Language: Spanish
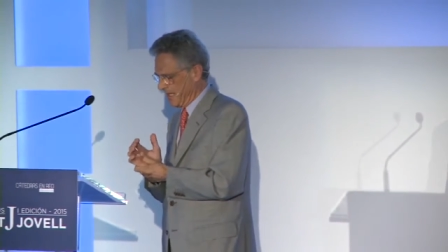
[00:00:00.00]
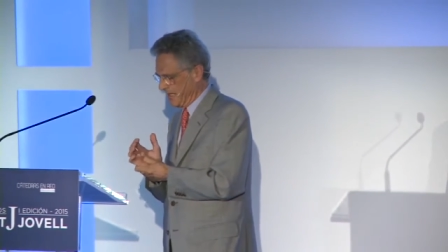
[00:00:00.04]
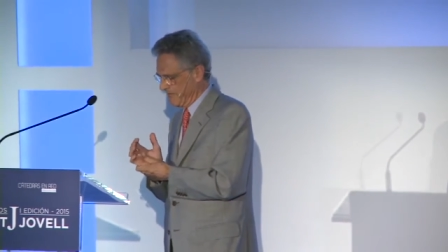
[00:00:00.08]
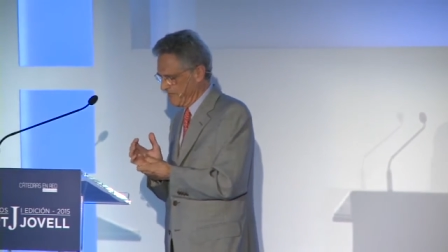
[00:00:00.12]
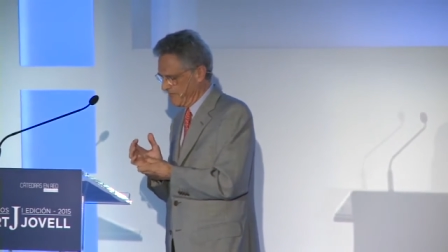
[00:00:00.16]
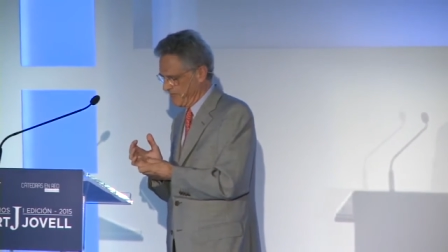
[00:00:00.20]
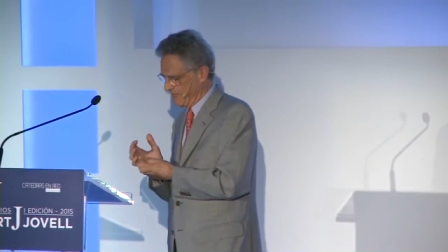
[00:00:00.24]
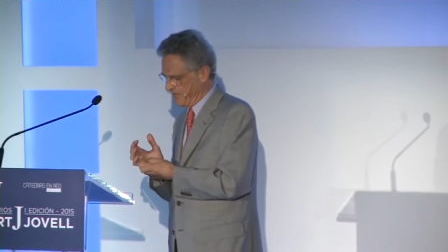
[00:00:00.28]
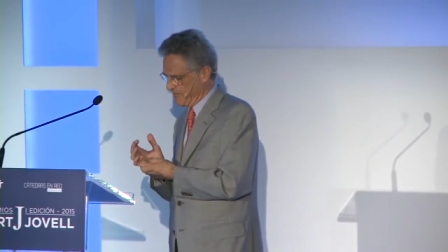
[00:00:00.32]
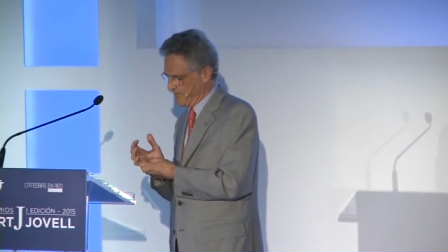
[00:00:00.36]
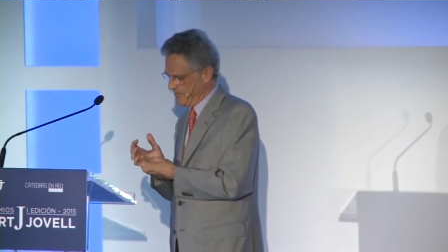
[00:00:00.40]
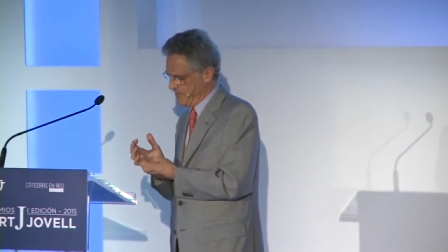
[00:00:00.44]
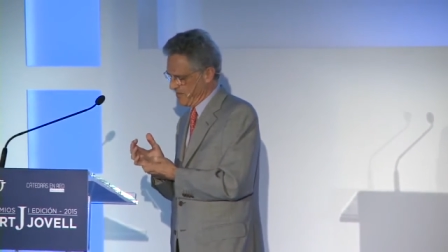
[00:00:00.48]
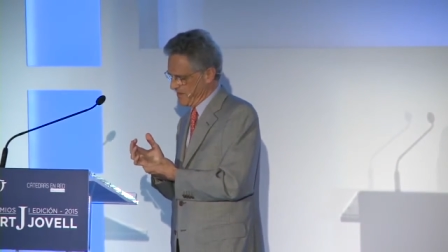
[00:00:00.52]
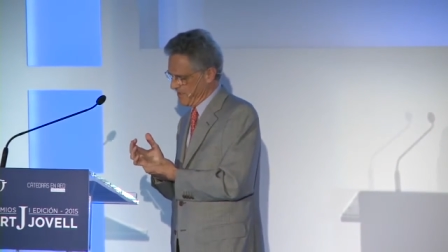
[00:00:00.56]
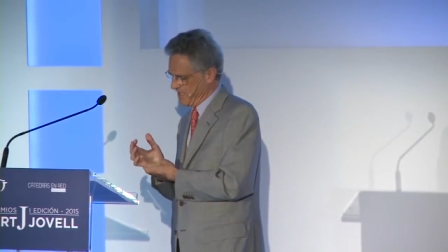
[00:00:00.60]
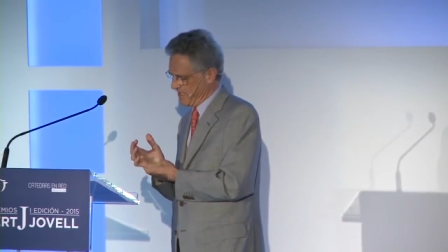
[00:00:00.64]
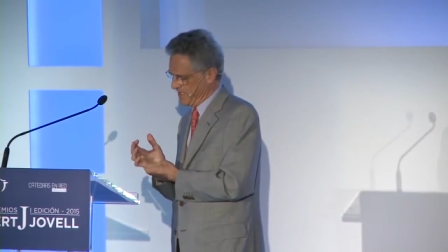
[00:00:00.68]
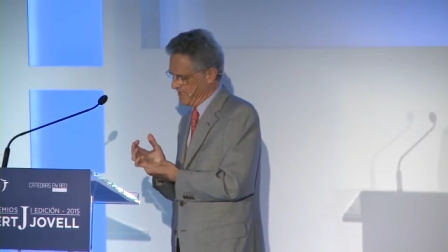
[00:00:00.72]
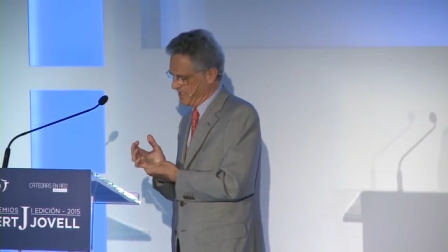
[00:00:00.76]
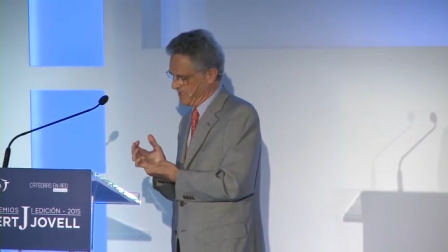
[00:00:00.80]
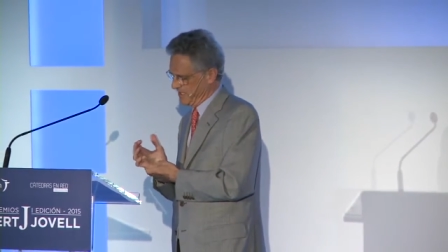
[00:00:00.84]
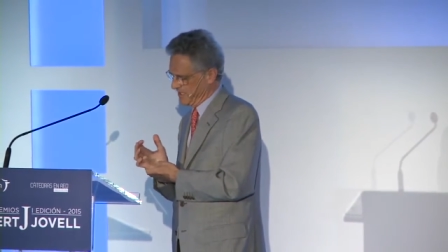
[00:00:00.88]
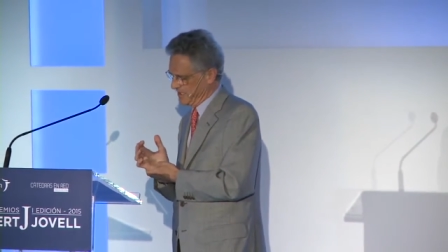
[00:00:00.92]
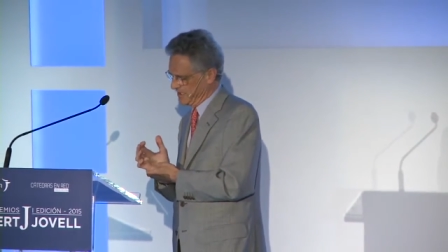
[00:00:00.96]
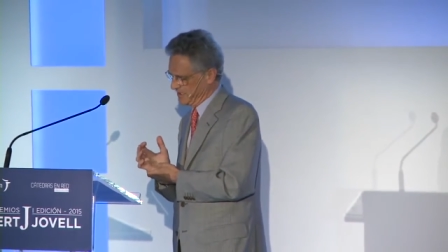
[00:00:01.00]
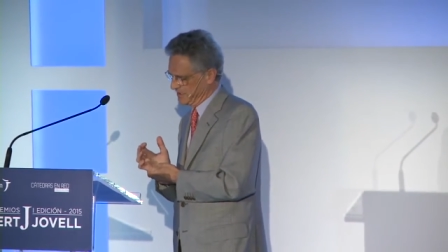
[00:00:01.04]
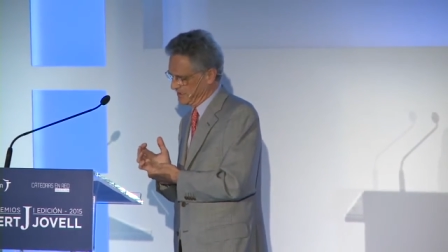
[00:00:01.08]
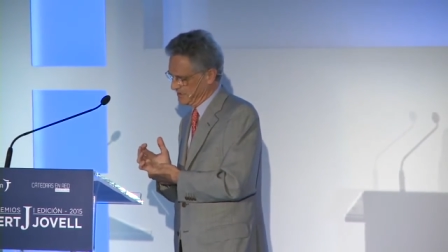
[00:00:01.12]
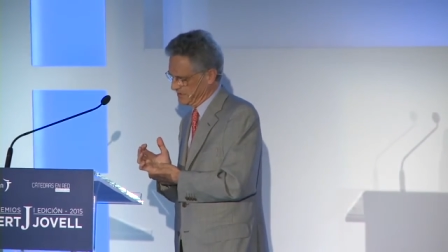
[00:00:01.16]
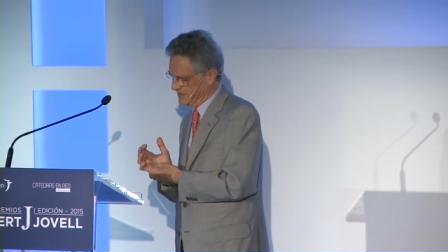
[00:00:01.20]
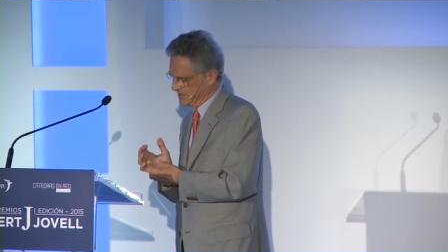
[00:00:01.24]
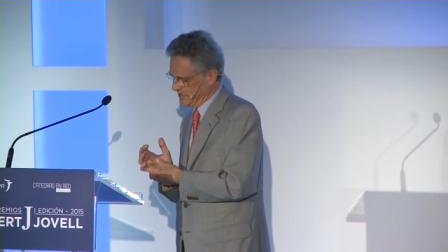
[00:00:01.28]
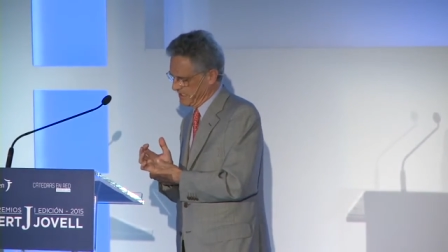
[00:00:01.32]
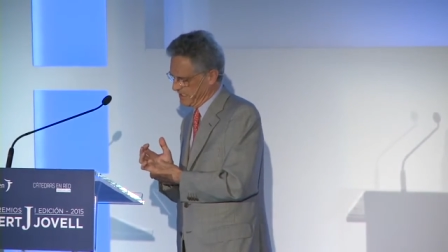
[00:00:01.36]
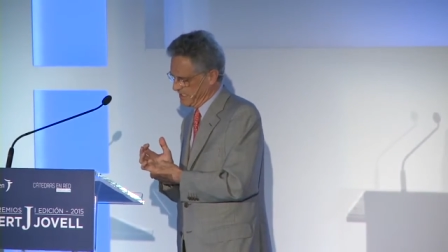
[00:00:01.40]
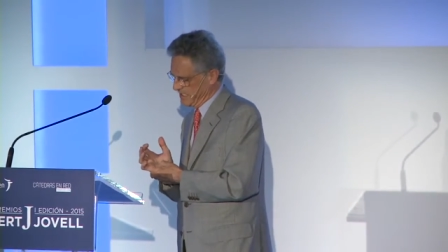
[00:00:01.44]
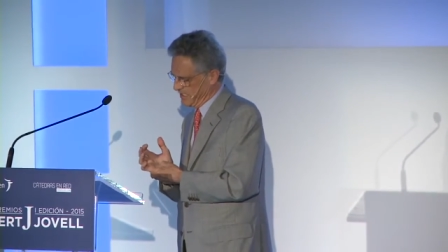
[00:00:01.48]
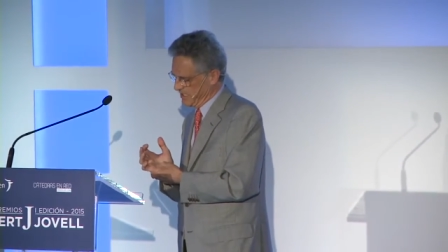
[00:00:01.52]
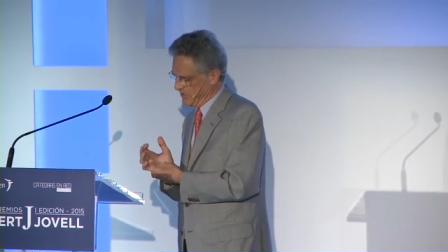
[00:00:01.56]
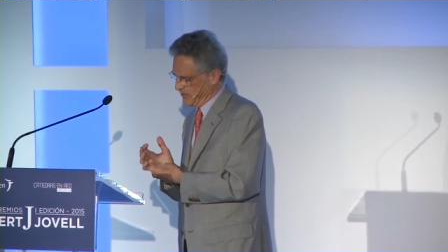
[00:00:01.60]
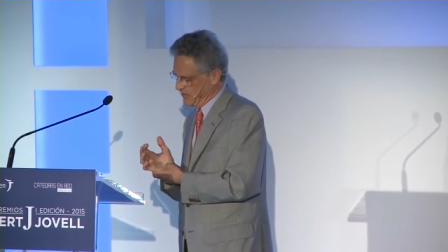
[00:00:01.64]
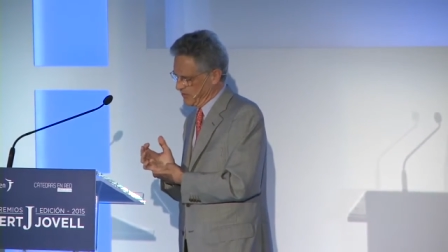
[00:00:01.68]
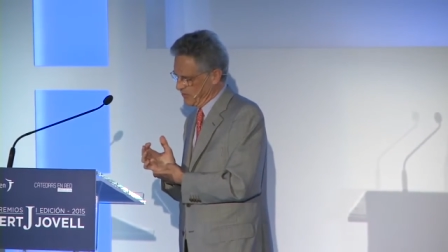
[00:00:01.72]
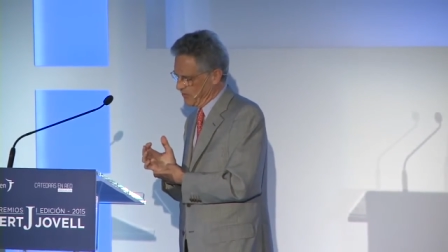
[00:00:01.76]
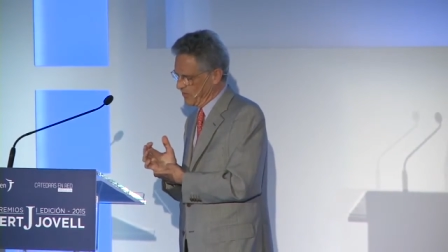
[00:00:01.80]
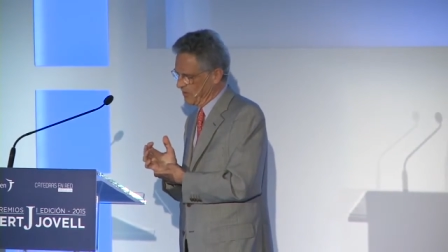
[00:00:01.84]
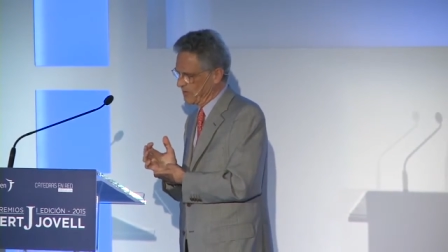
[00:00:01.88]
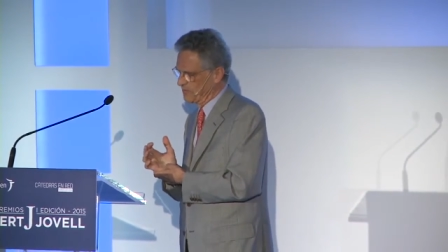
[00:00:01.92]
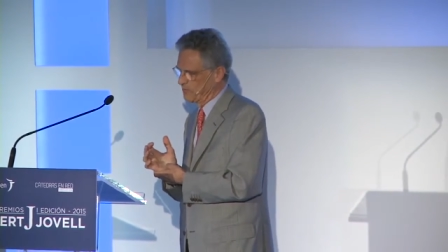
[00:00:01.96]
enfermedad es
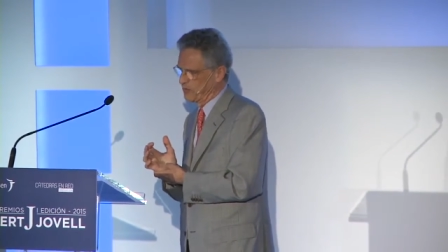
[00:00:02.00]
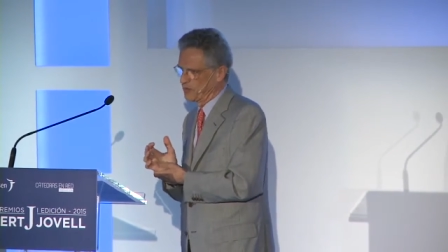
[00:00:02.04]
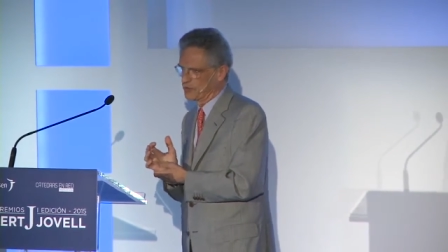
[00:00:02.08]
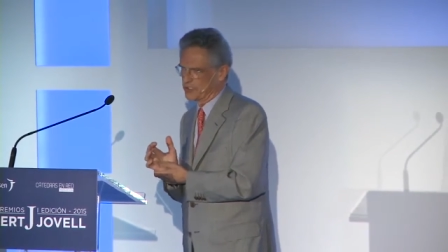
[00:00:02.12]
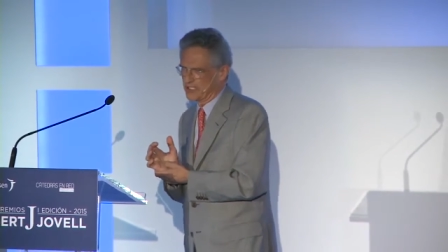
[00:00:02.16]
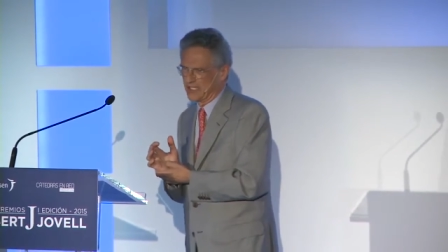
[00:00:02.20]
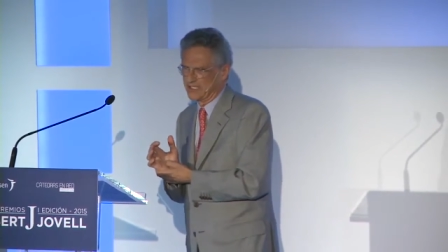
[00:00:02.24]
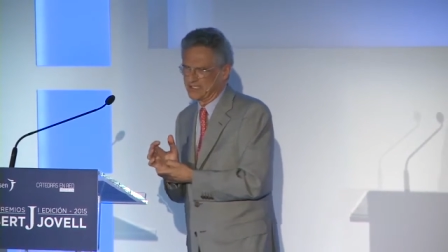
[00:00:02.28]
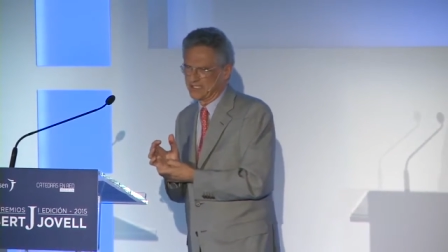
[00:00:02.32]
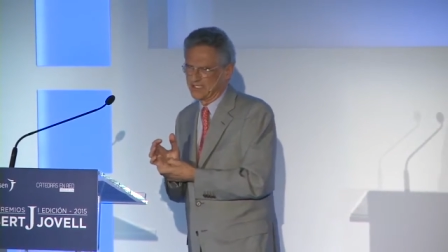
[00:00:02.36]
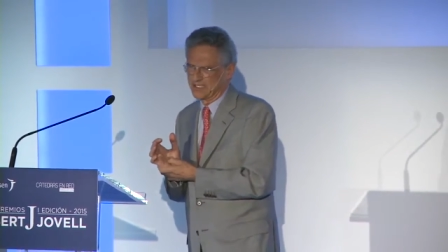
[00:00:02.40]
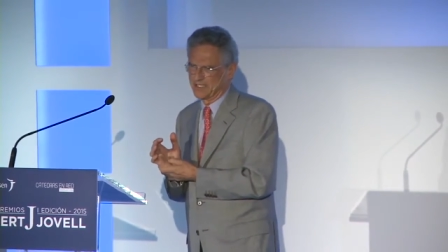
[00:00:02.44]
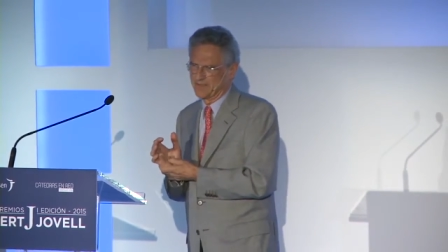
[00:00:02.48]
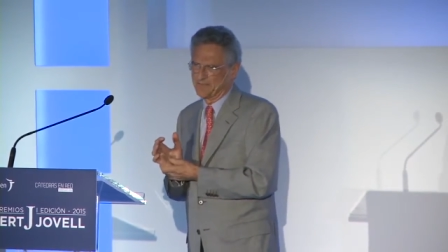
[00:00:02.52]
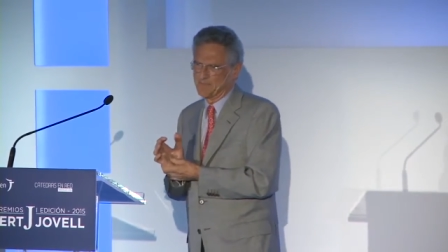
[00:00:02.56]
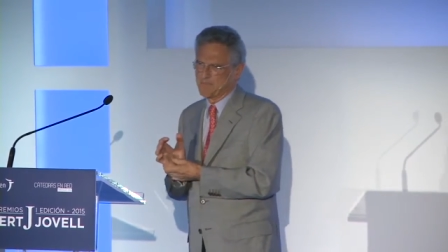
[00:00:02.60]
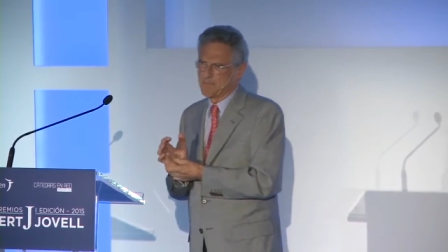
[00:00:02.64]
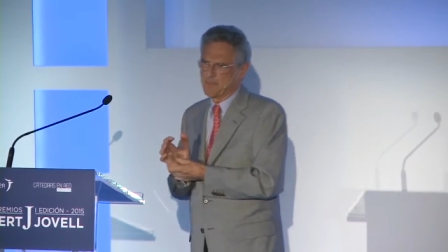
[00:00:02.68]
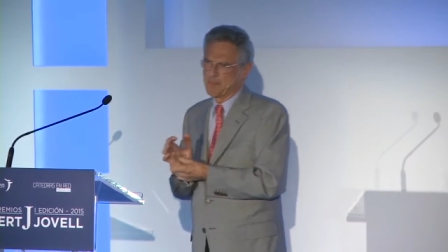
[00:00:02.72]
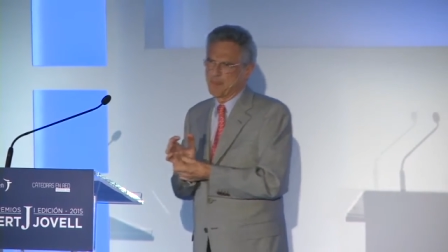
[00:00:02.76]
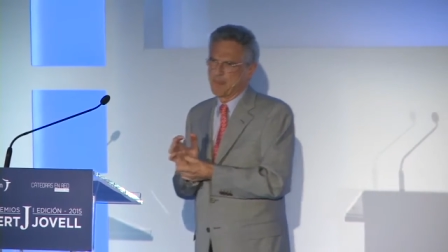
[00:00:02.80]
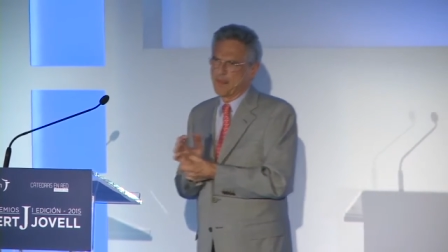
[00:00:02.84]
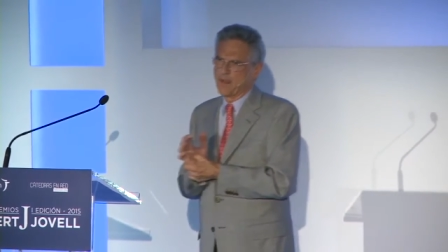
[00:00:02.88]
muy importante.